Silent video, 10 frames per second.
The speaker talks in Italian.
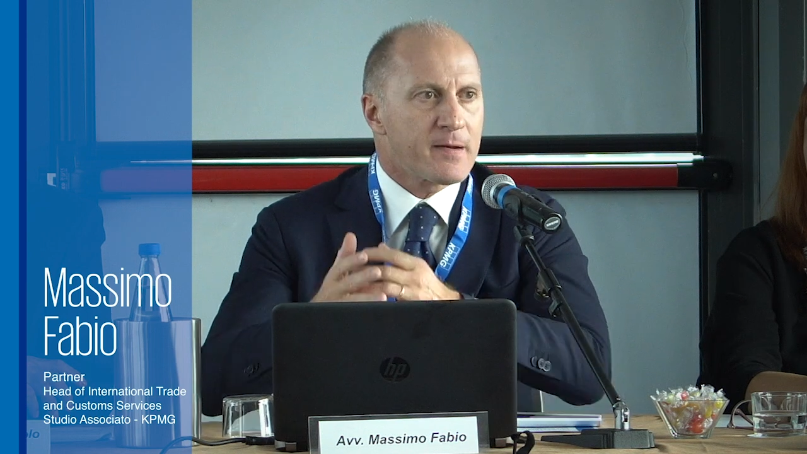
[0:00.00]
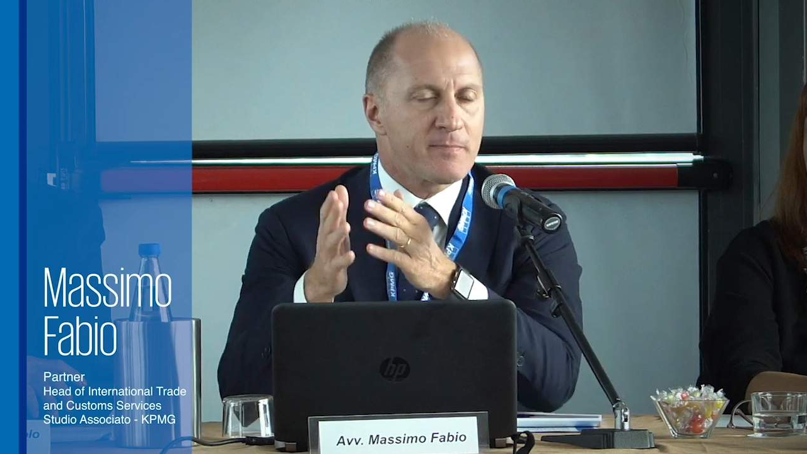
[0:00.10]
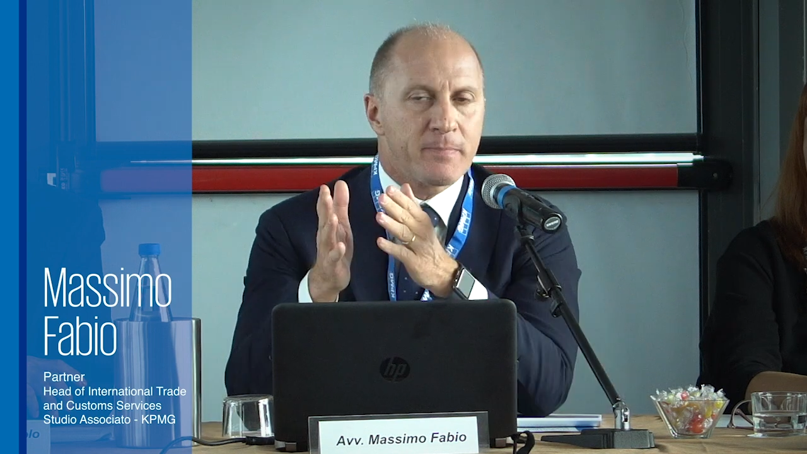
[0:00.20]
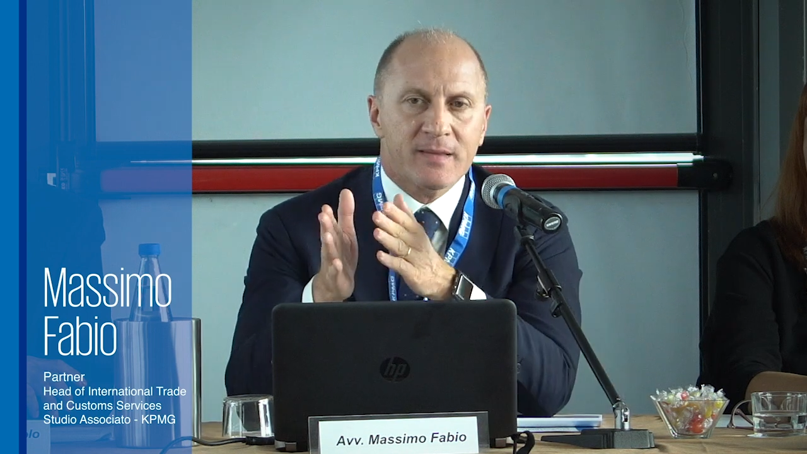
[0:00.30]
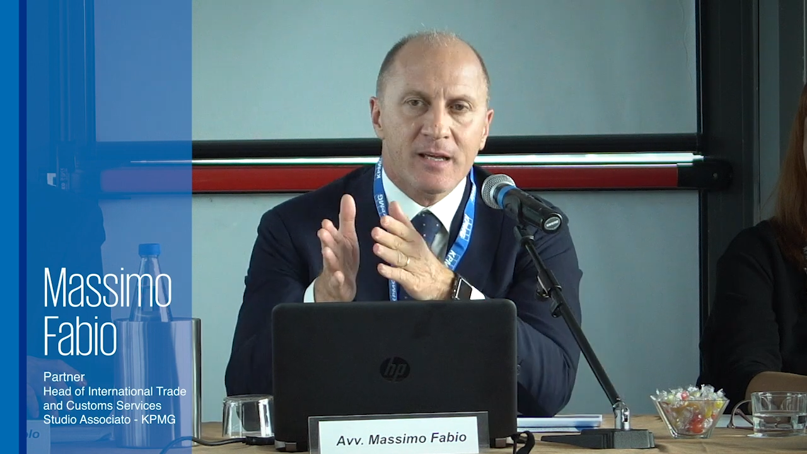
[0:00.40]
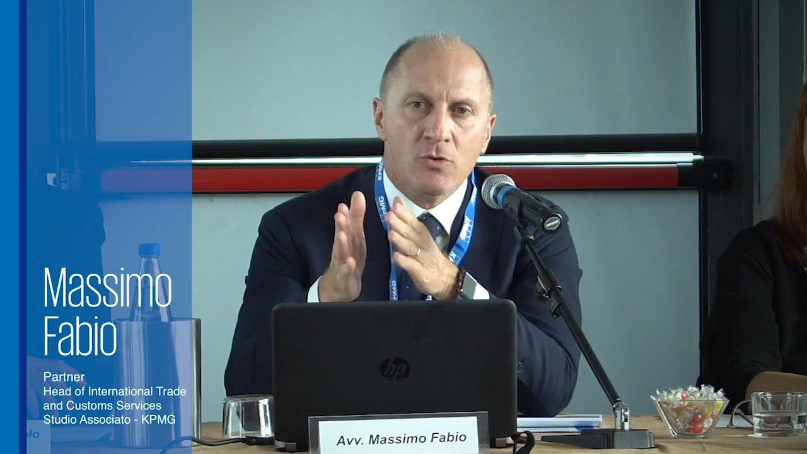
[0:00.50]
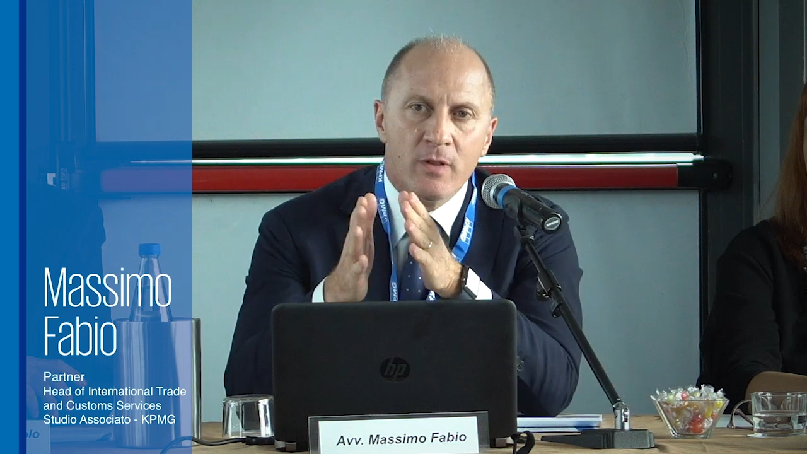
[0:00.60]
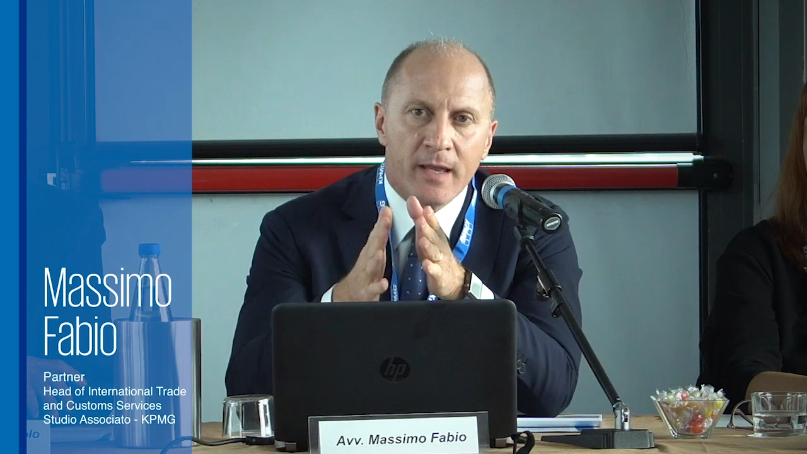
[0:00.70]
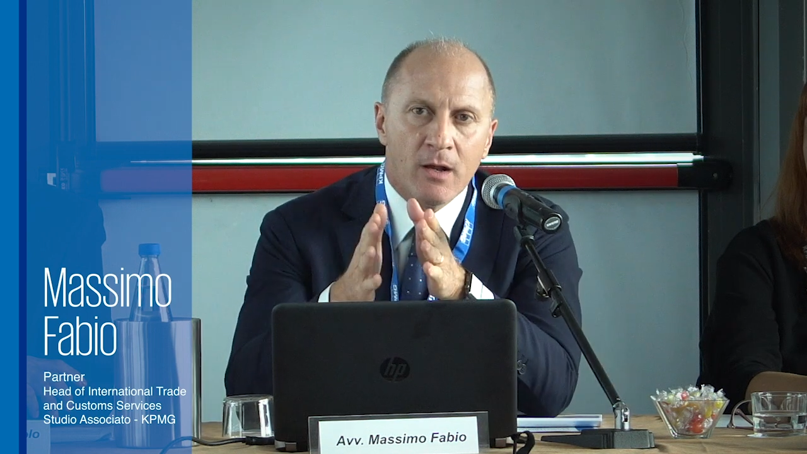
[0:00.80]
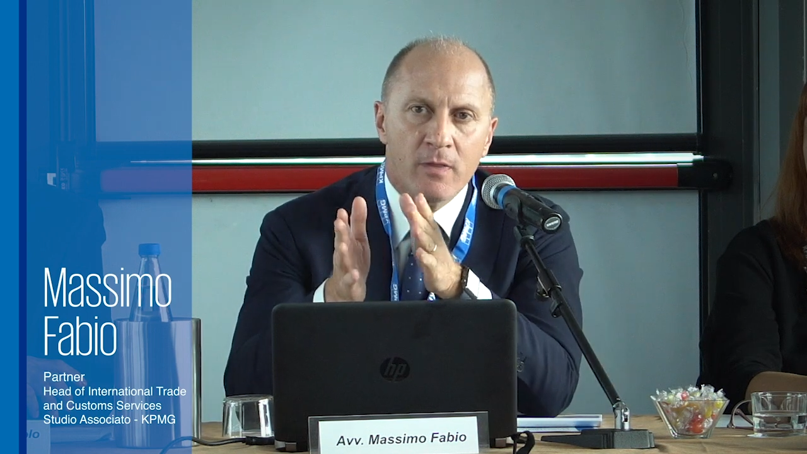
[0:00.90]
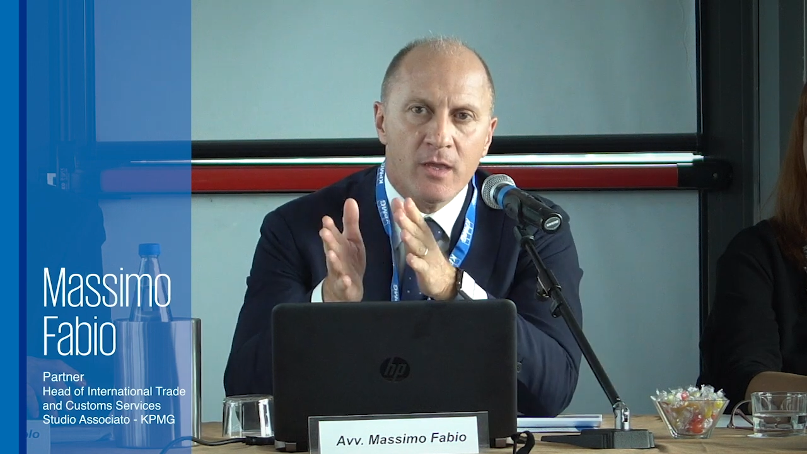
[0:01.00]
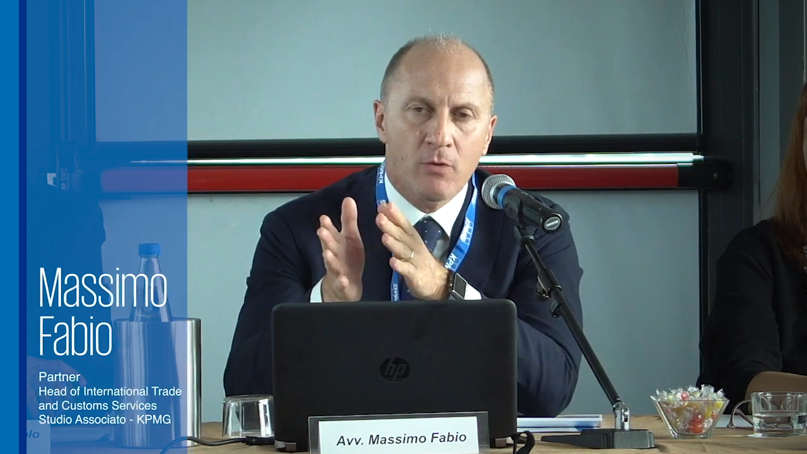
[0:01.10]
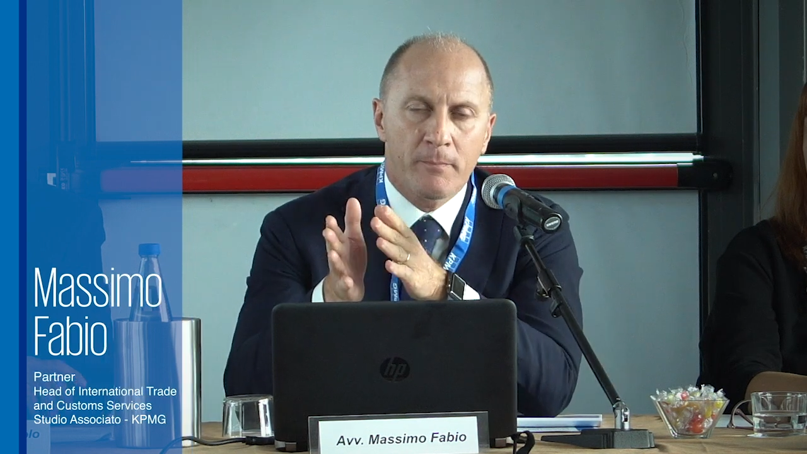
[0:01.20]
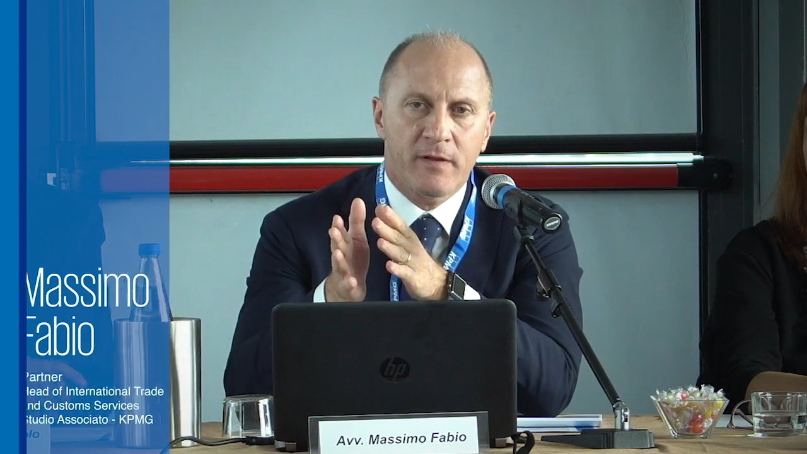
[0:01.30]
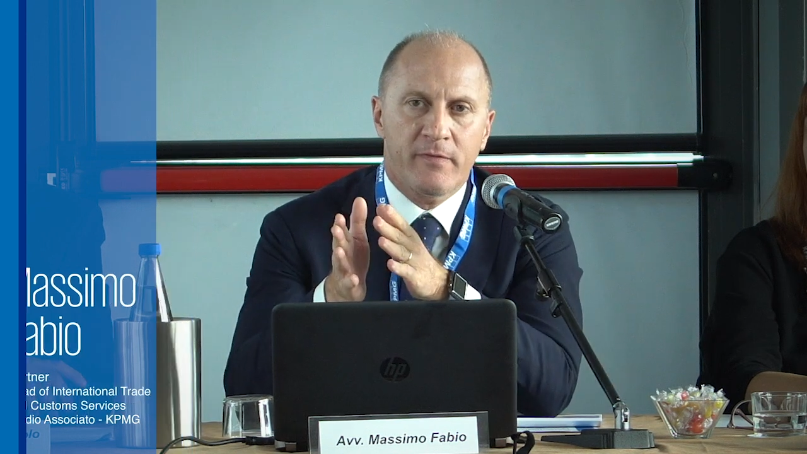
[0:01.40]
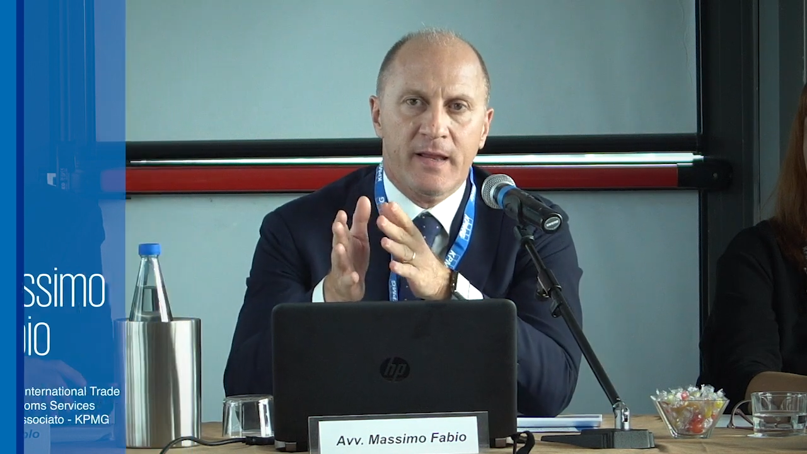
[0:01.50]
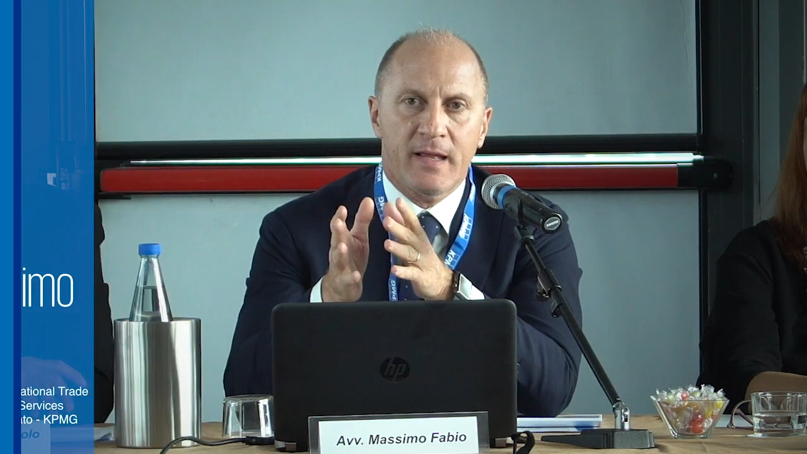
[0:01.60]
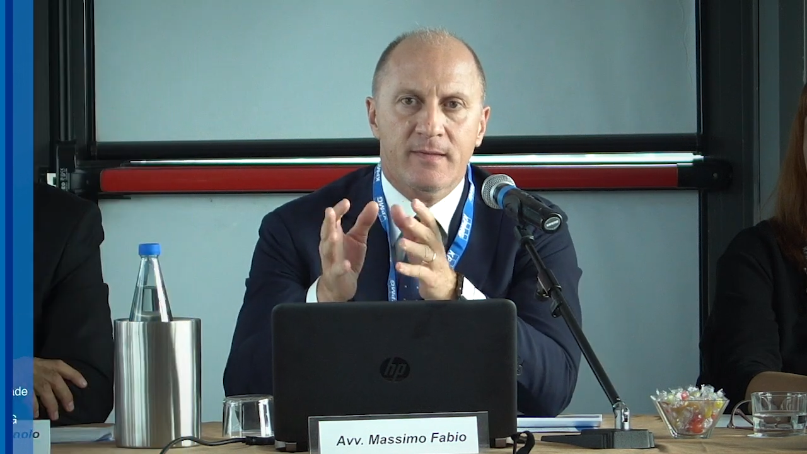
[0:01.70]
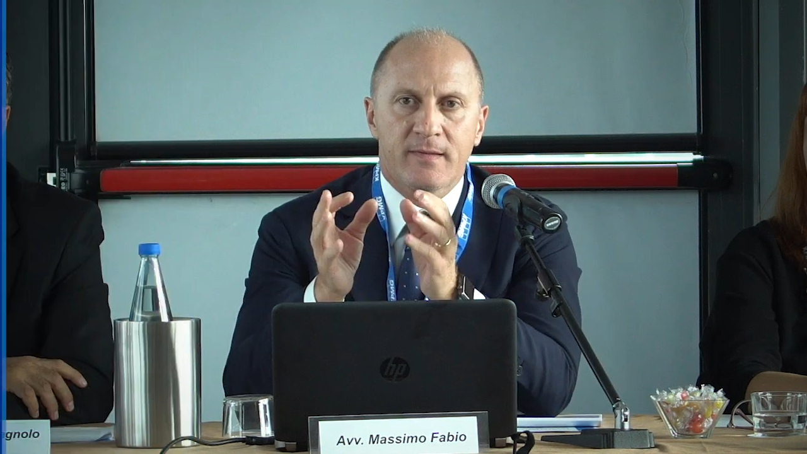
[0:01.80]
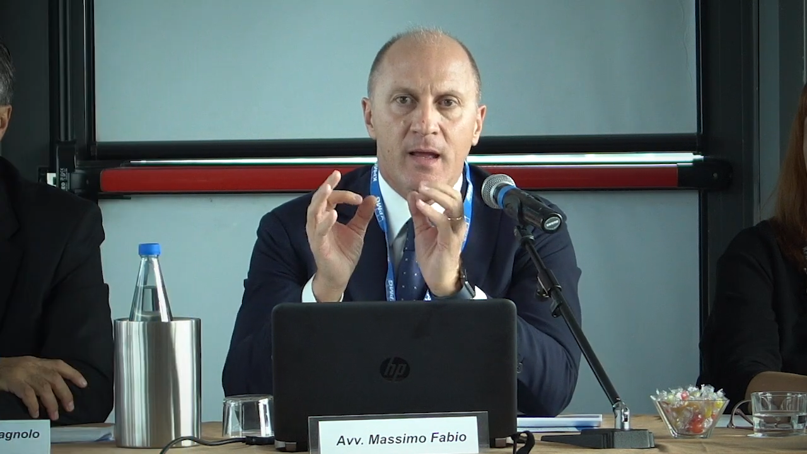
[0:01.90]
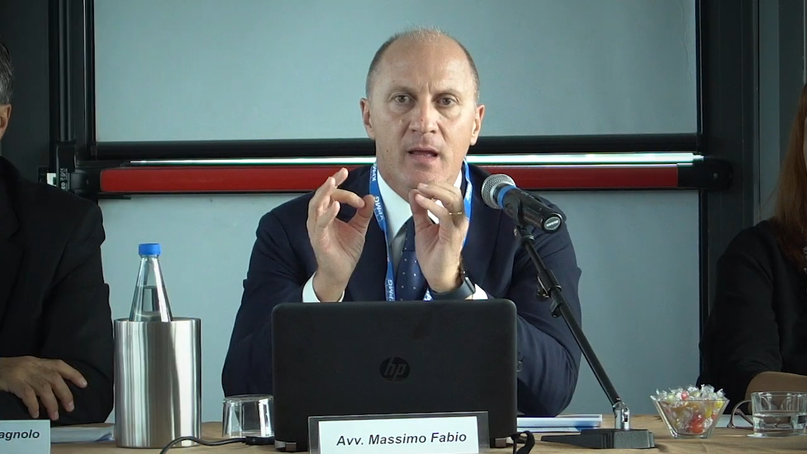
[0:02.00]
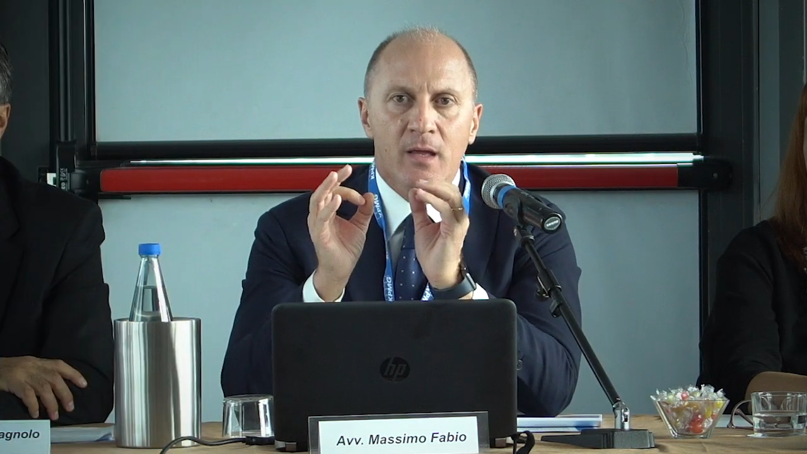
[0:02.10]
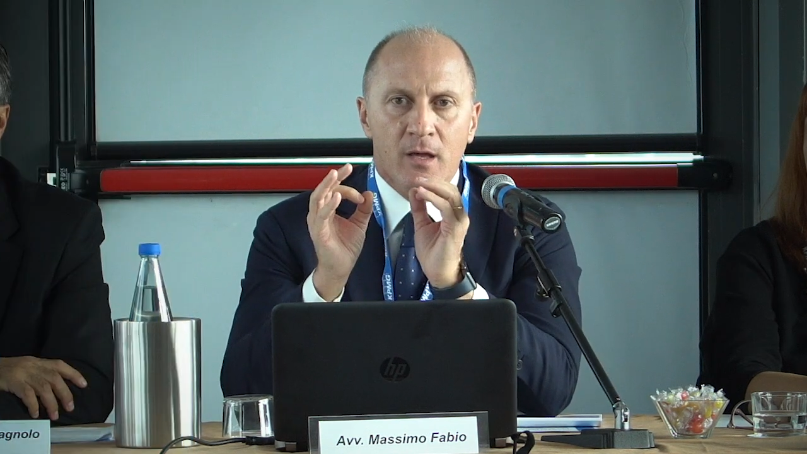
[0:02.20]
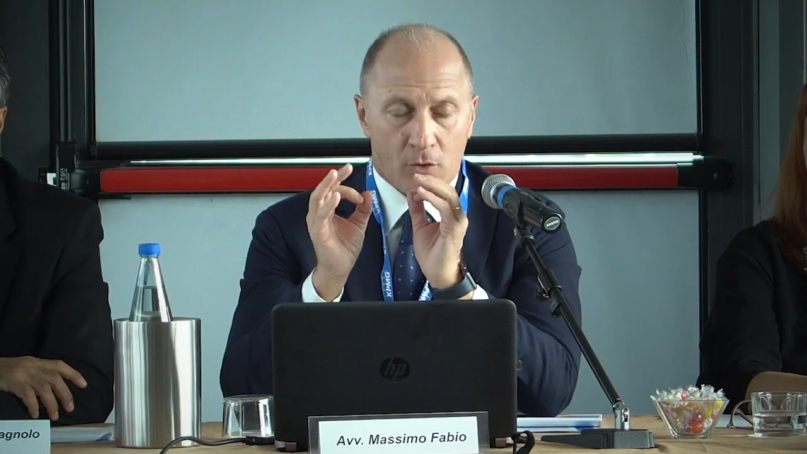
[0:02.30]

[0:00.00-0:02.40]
rispettando le regole di non preferenza,